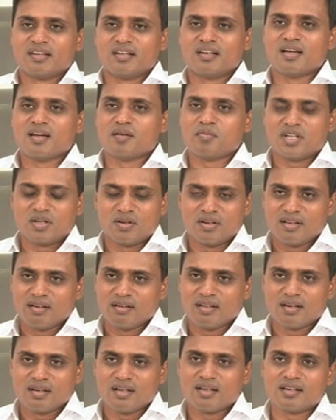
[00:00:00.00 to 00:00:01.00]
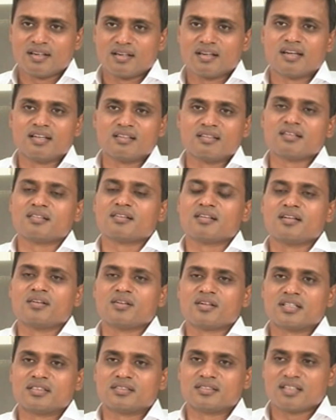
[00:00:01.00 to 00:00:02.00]
నా నేను అంటే నా అంతకు నేను
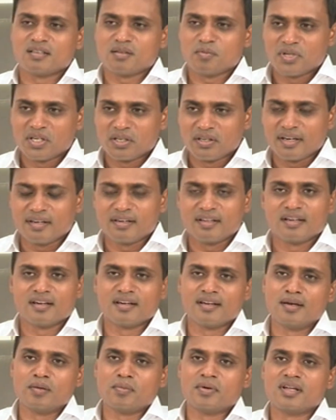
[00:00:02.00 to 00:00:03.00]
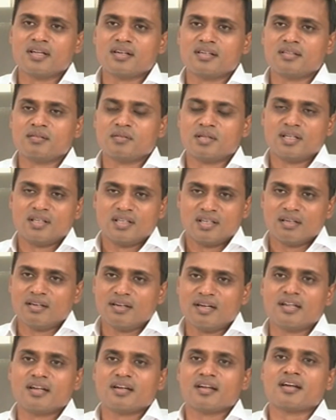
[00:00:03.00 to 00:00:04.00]
ఖచ్చితంగా మనం గట్టిగా నిలబడాలి
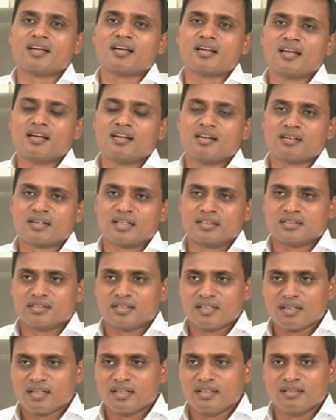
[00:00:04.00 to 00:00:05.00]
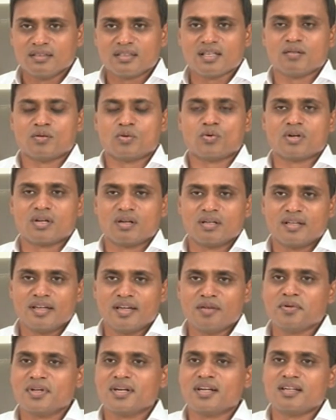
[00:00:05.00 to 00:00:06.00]
లీడర్ వెనకాల ఖచ్చితంగా ఇంత ఒక
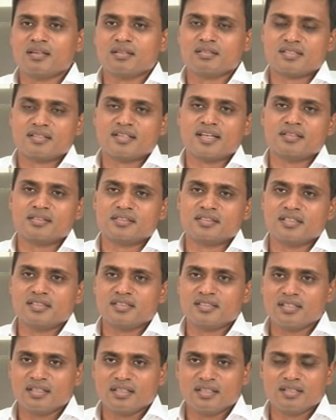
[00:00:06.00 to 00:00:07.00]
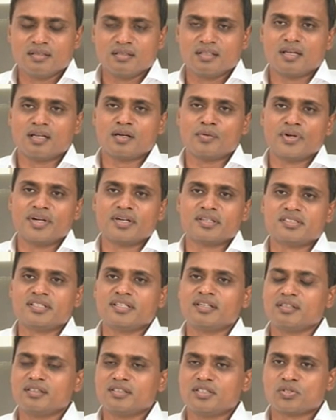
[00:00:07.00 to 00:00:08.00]
ఏమీ లేని స్టేజ్ నుంచి ఇన్ని అరవై ఏడు
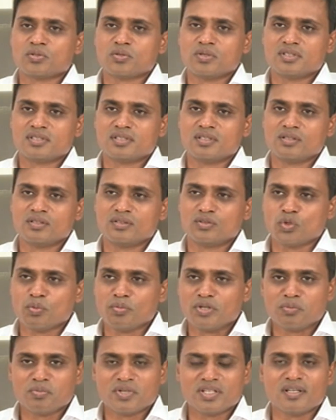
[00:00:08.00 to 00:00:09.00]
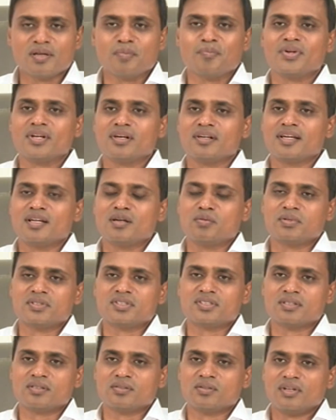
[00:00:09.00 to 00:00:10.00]
సీట్లు తీసుకొచ్చారు తొమ్మిది మంది ఎంపీలను
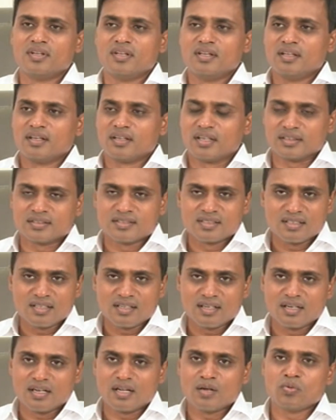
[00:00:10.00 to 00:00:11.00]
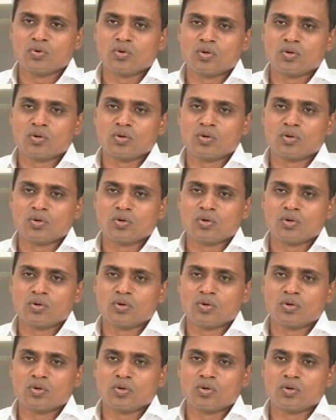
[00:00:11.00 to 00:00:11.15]
గెలిపించారు ఖచ్చితంగా రాబో